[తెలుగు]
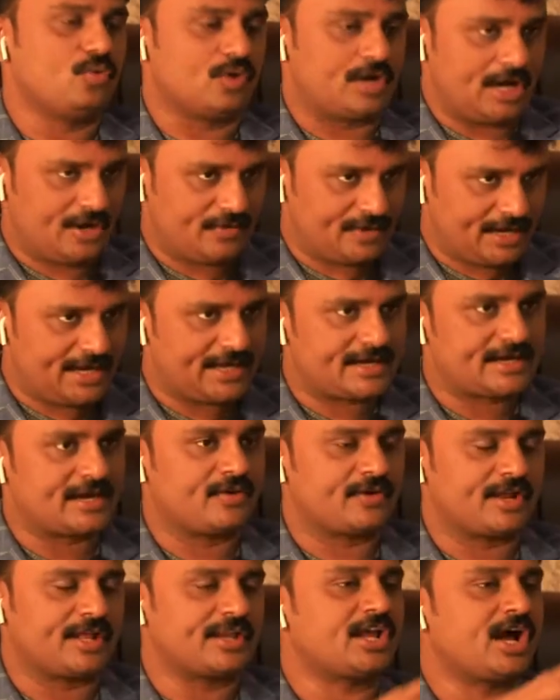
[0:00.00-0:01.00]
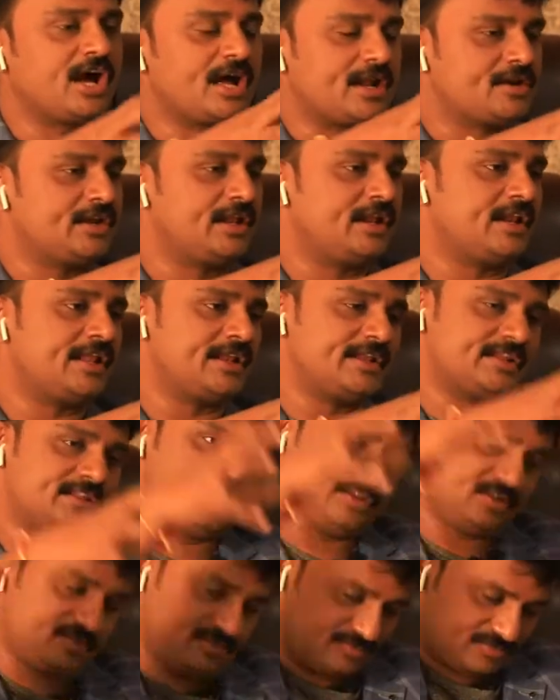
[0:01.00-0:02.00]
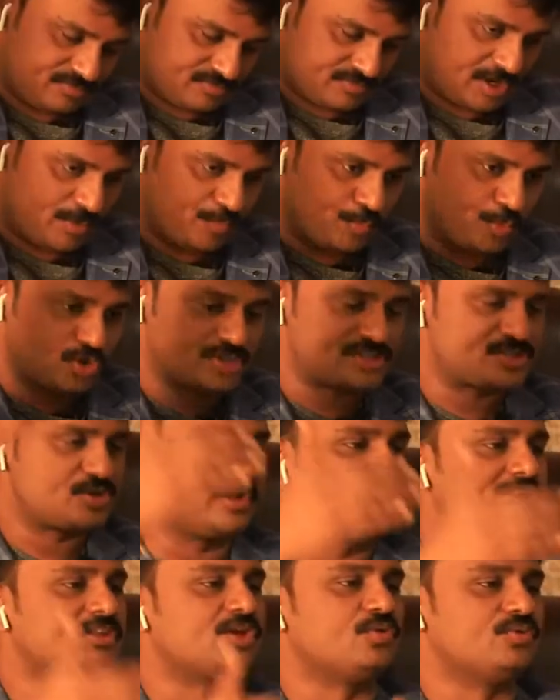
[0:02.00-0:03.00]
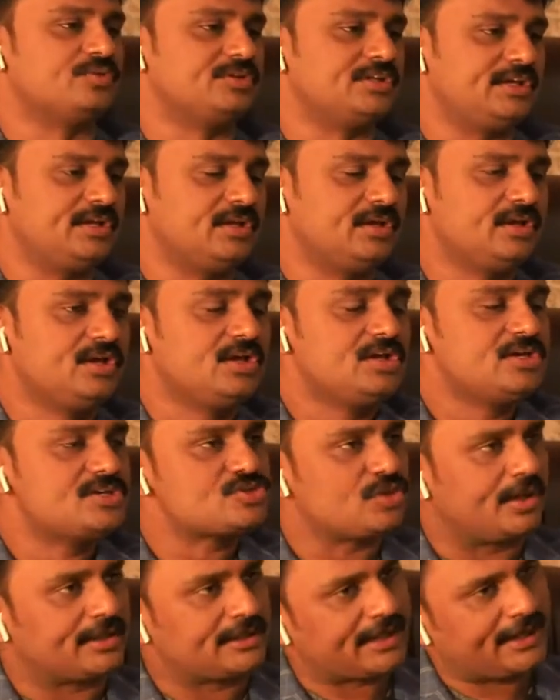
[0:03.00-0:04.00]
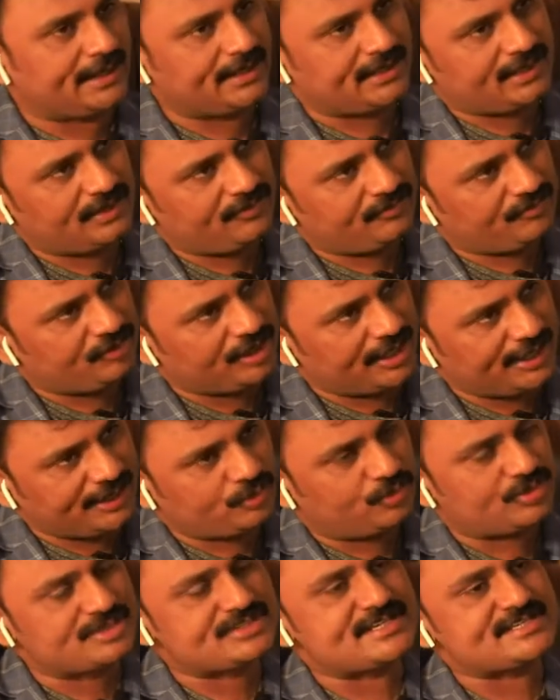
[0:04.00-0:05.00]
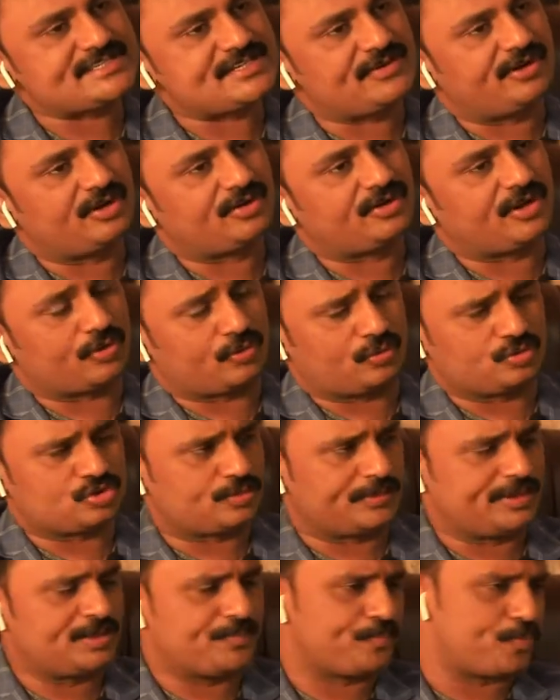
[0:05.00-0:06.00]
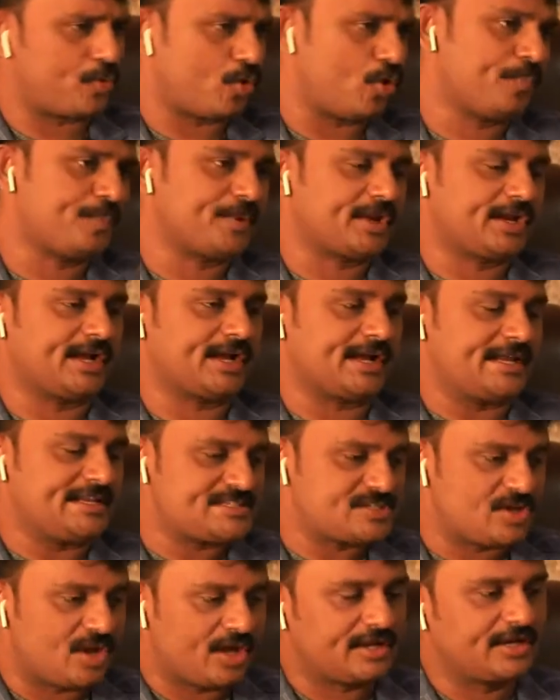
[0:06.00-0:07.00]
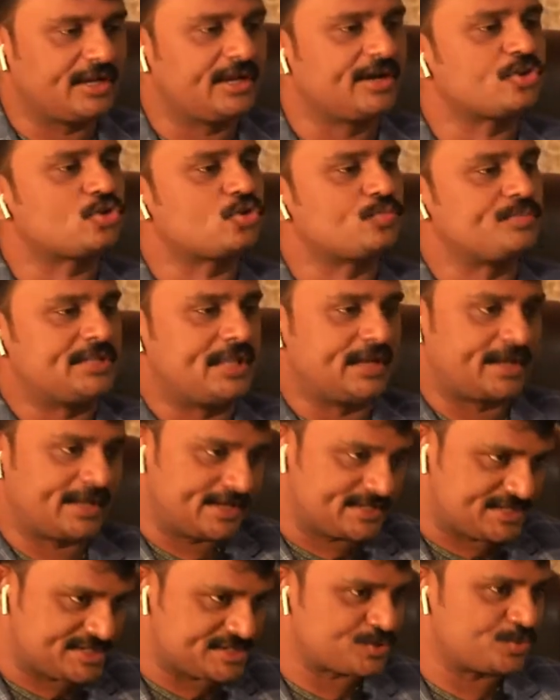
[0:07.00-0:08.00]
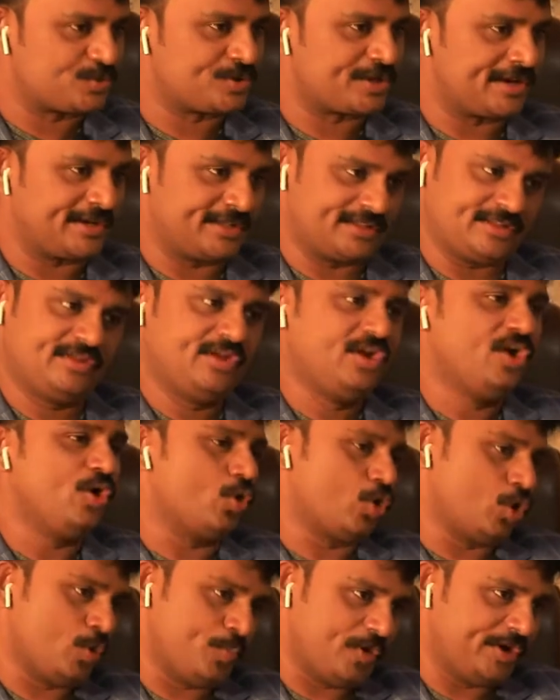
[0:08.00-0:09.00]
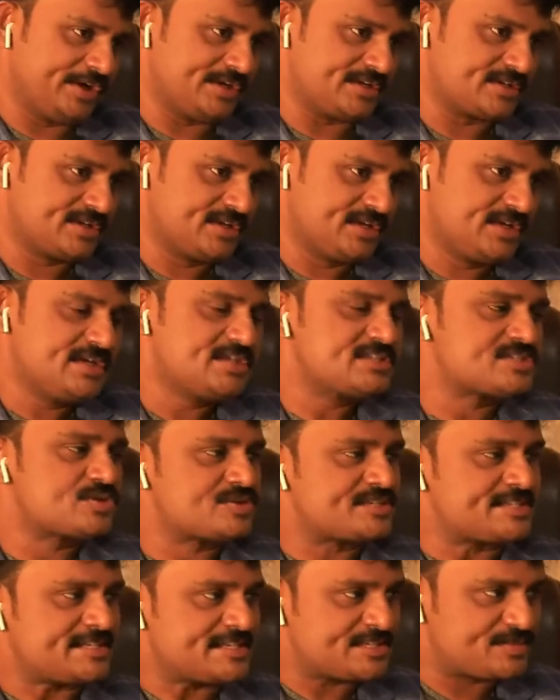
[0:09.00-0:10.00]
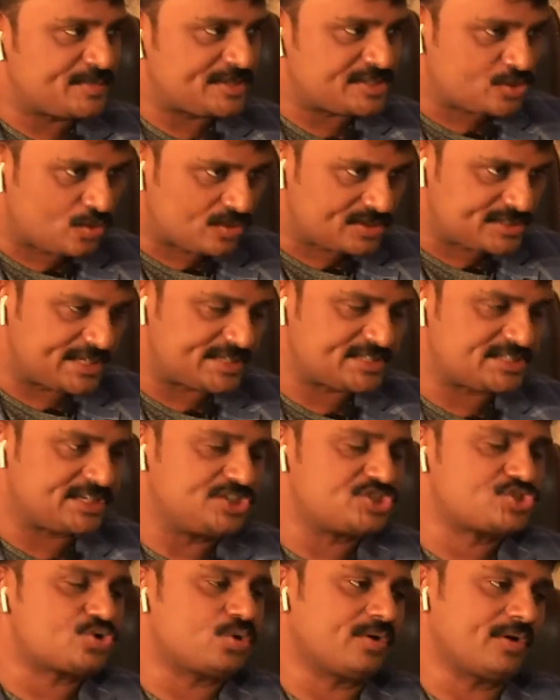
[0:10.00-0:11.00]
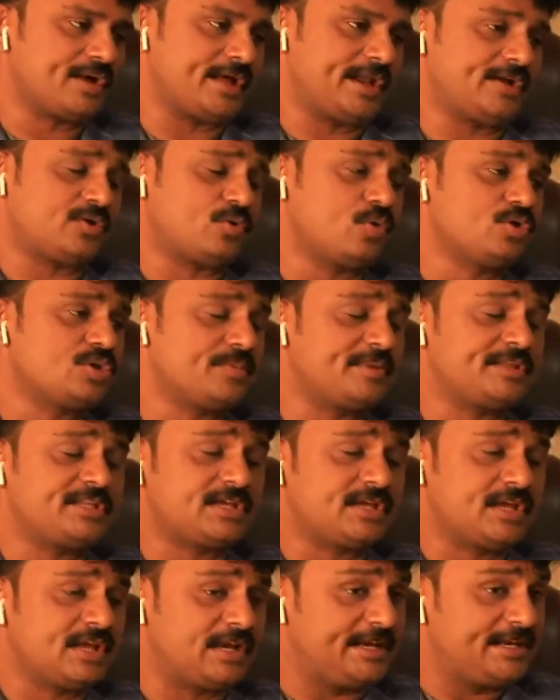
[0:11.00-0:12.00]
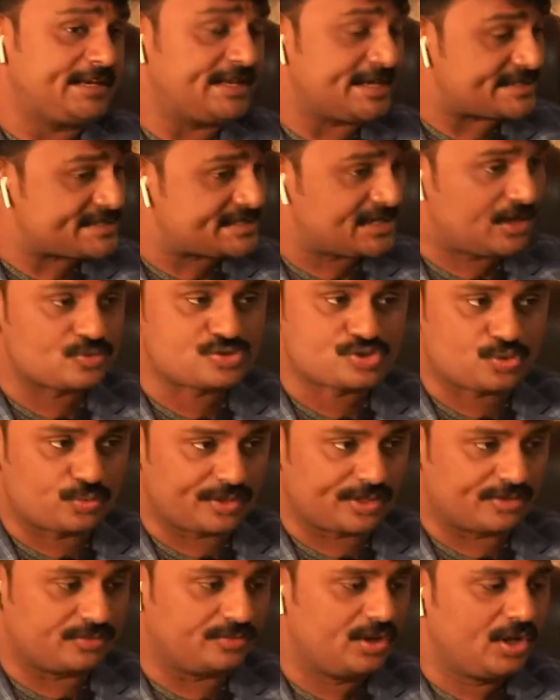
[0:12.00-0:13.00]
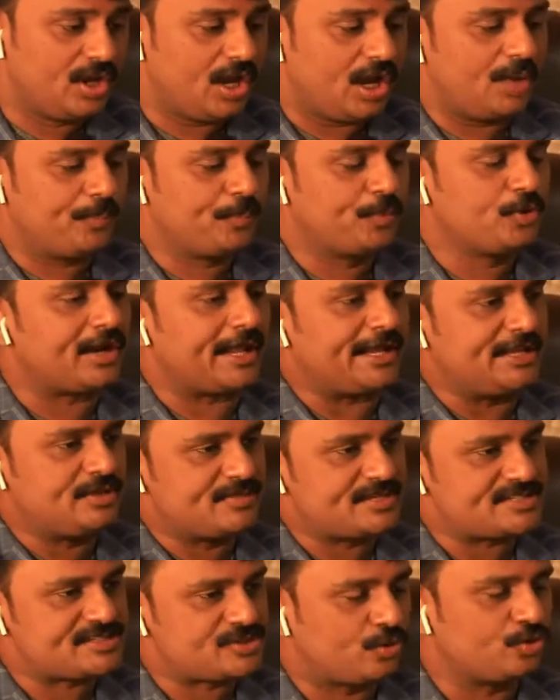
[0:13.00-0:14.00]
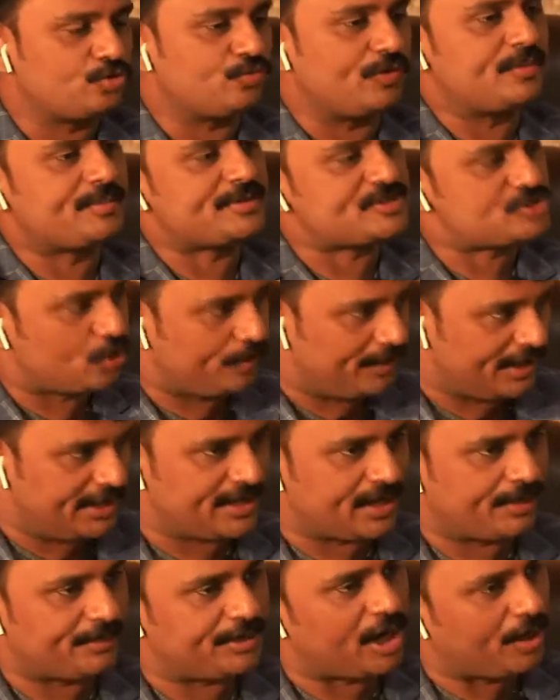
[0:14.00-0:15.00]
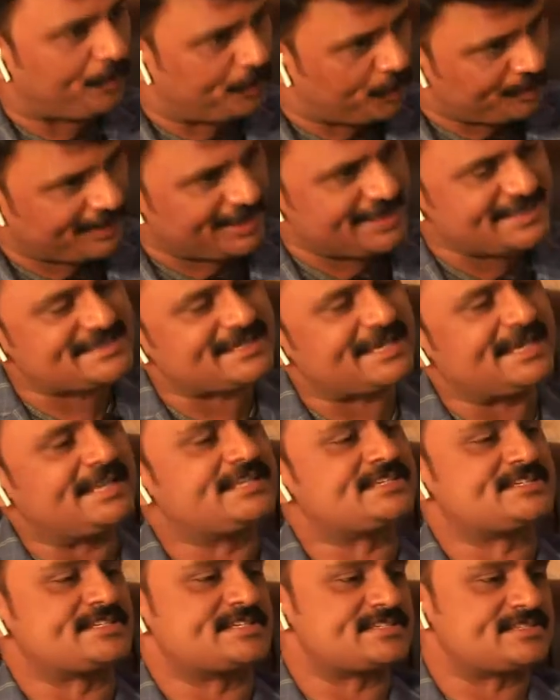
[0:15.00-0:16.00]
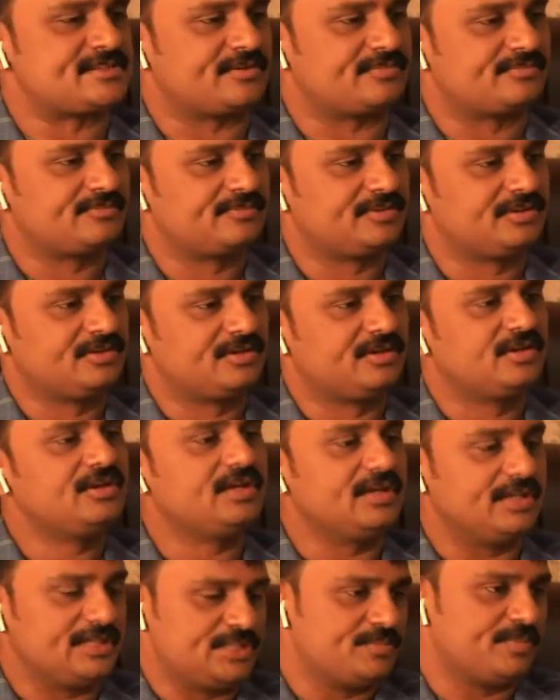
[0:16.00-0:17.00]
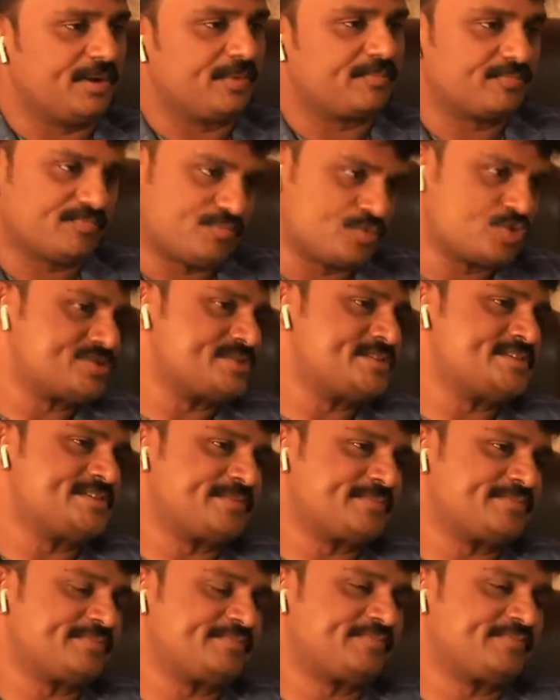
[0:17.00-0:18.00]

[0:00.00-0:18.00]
ఒక అవగాహన రావడానికి ఆరు నెలలు అనేది మా బుక్స్లో అంతా ఉంది సో అంతకంటే లేట్ కూడా చేసేవాళ్ళు ఉన్నారు కొంతమంది ప్రాపర్గా కనీసం ఆరు నెలలు అంటే తొమ్మిది నెలల కన్నా చేసుకుంటారు అనేది ఒక పాయింట్ సో సిక్స్ మంత్స్కి ఒకసారి చేయించుకోవడం కరెక్ట్ కొంతమందికి క్లీనింగ్ అస్సలు అవసరం ఉండదు అప్పుడు నైన్ మంత్స్కో ట్వెల్వ్ మంత్స్కో మళ్ళీ రమ్మని అప్పుడు మళ్ళీ స్కేలింగ్ చేస్తాం ఇది మ్యామ్ ప్రొసీజర్